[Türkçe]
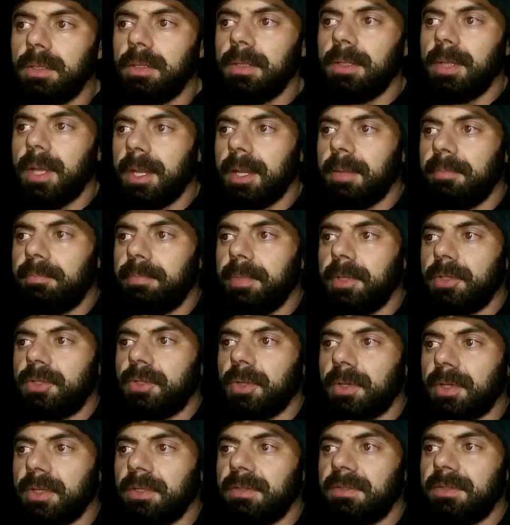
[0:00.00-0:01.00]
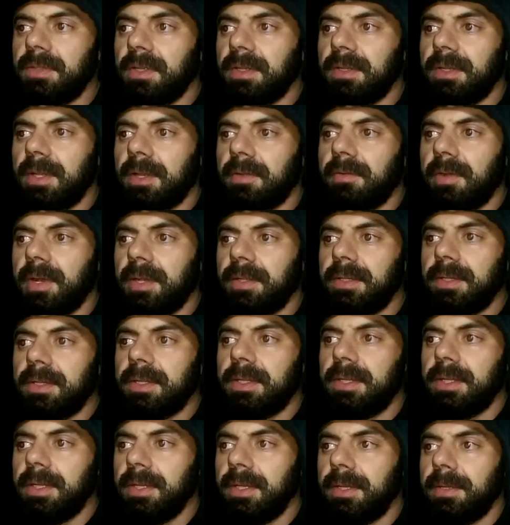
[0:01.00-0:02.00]
Yani birçok insanlar vardır
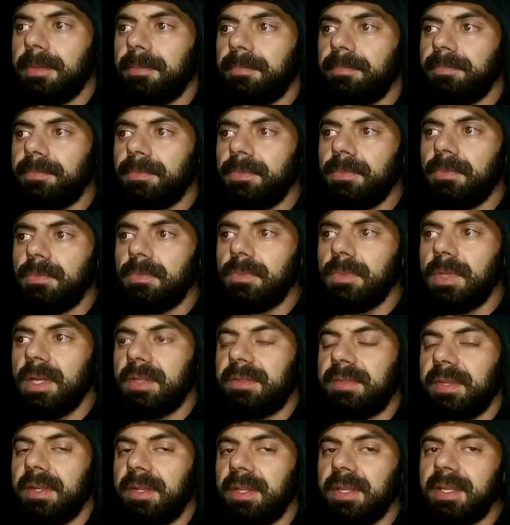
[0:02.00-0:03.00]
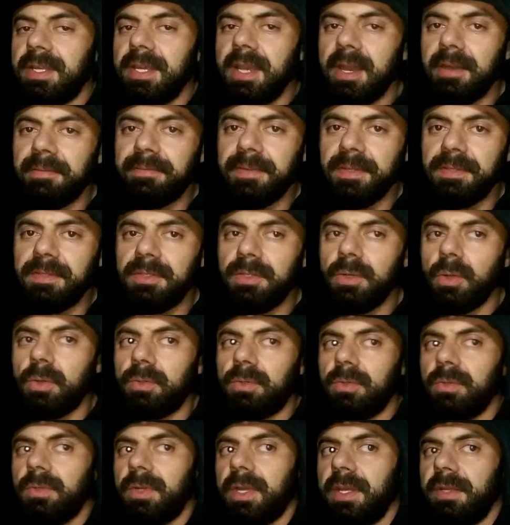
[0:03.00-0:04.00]
ki yeterli kıyafeti
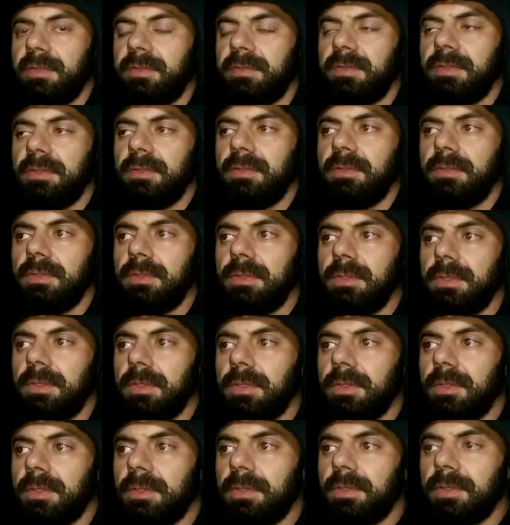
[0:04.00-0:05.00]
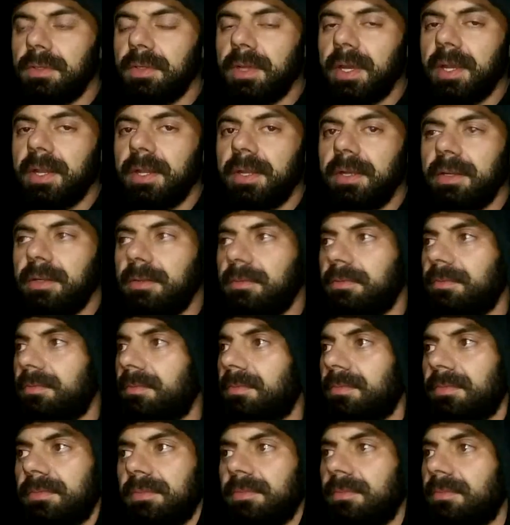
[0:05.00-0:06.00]
yoktur giysin. Yani
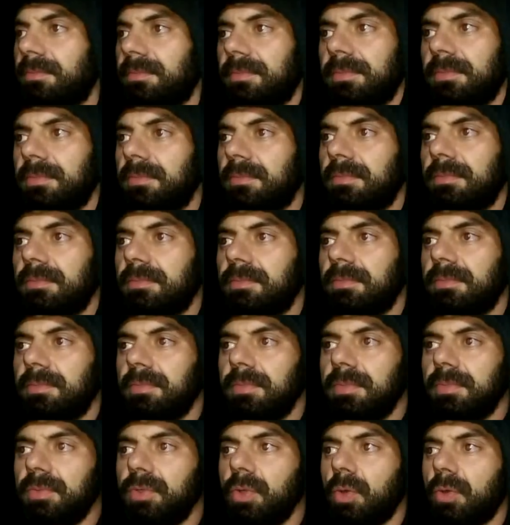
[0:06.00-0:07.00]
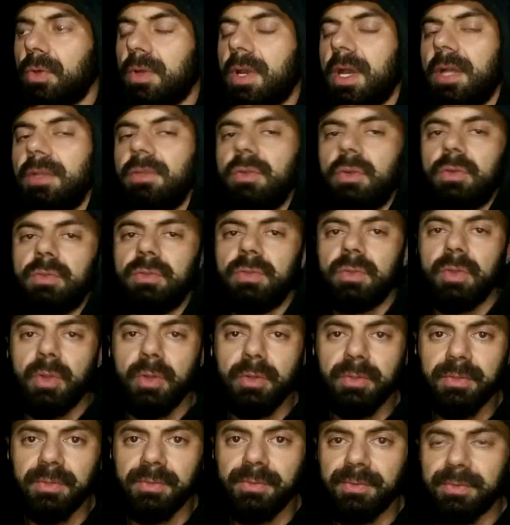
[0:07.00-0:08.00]
yorgan yoktur
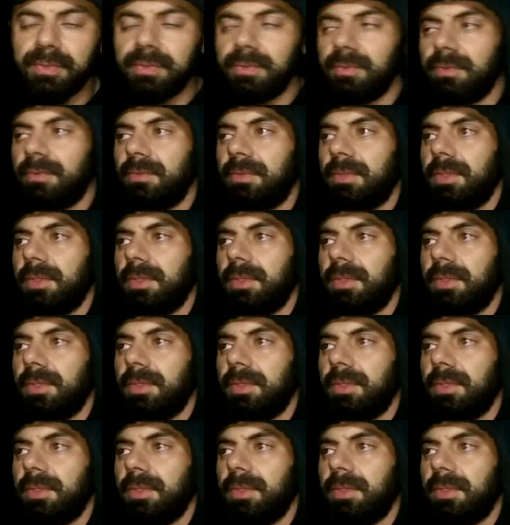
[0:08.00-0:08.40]
örtünsün.